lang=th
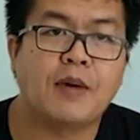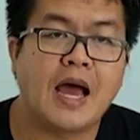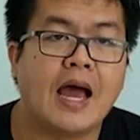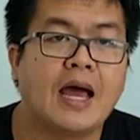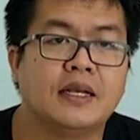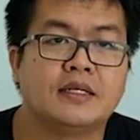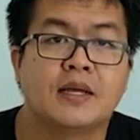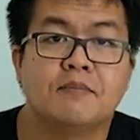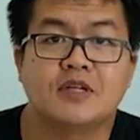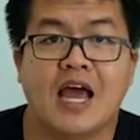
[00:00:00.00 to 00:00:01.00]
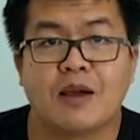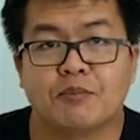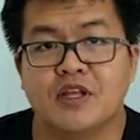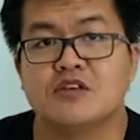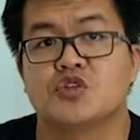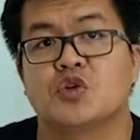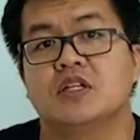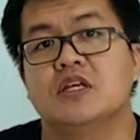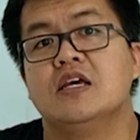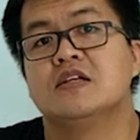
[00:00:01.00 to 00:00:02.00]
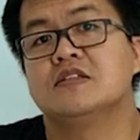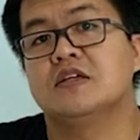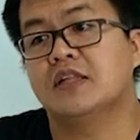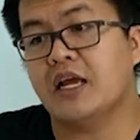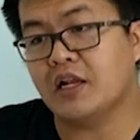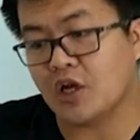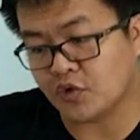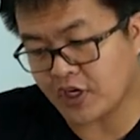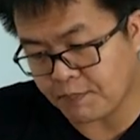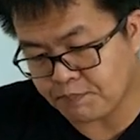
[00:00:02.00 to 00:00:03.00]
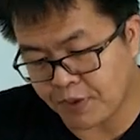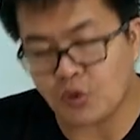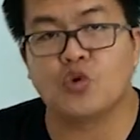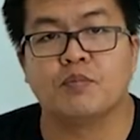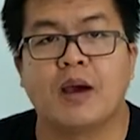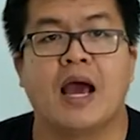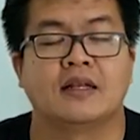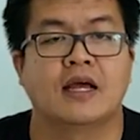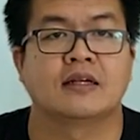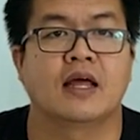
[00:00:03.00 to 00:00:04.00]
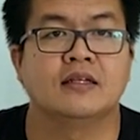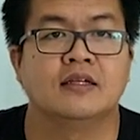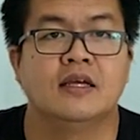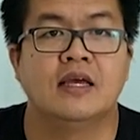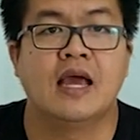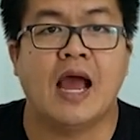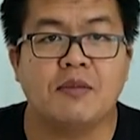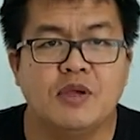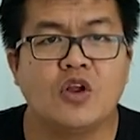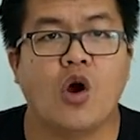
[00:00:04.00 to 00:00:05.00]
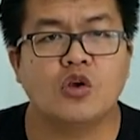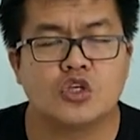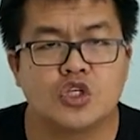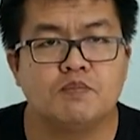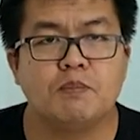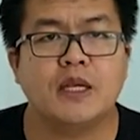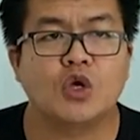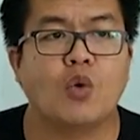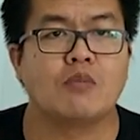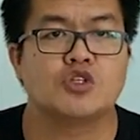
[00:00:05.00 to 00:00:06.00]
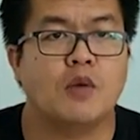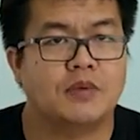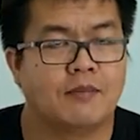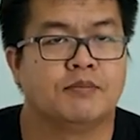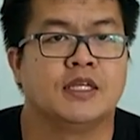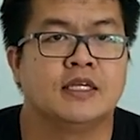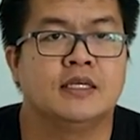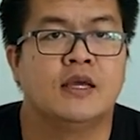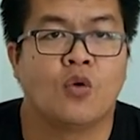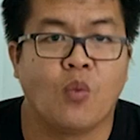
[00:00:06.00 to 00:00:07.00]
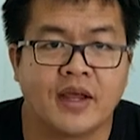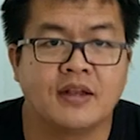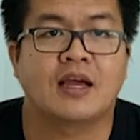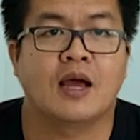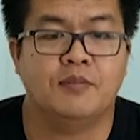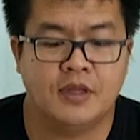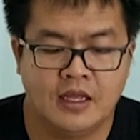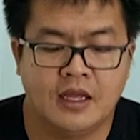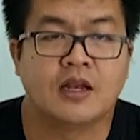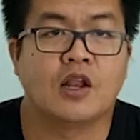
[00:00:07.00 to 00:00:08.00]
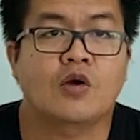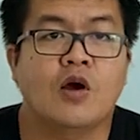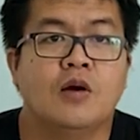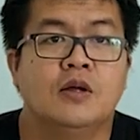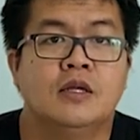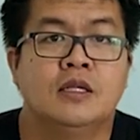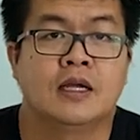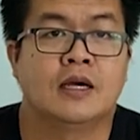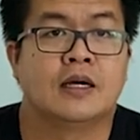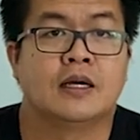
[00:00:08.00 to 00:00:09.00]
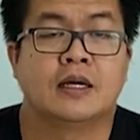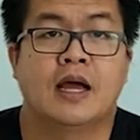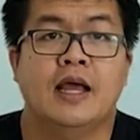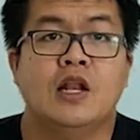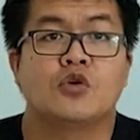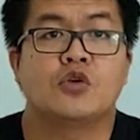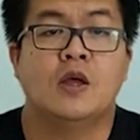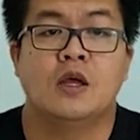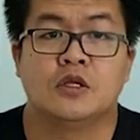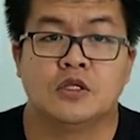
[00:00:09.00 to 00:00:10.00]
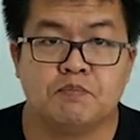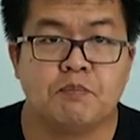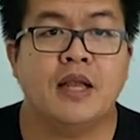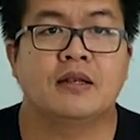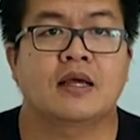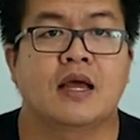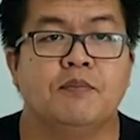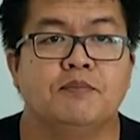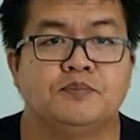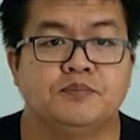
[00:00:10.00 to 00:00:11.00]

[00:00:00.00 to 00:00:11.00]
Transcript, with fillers: ผ่านทางพระเยซูคริสต์ซึ่งได้เราได้รับพระคุณผ่านทางนั้น ให้พี่น้องยึดมั่นในความชอบธรรมนี้ไว้นะครับแล้วก็ให้เรายึดมั่นนะครับ